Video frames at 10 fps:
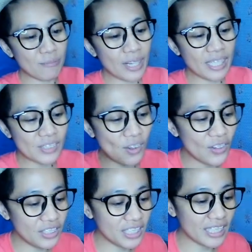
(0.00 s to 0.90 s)

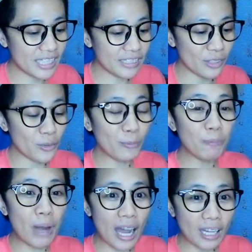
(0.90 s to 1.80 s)
Panasonic is itong
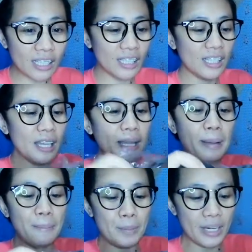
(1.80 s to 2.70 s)
bag
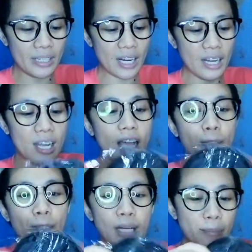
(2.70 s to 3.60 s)
para
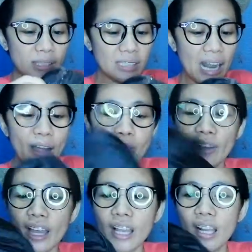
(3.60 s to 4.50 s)
kapag
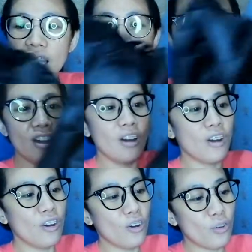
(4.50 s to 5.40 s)
mag-travel
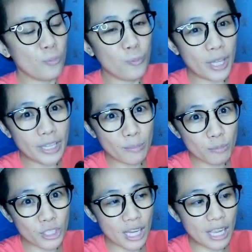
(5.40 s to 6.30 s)
pwede
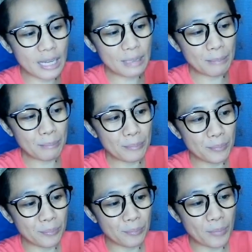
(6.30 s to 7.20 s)
mo siyang
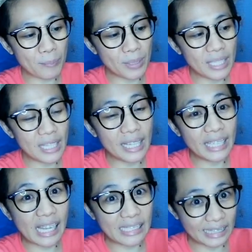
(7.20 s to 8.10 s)
madala
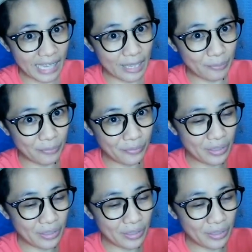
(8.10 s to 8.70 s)
ng safe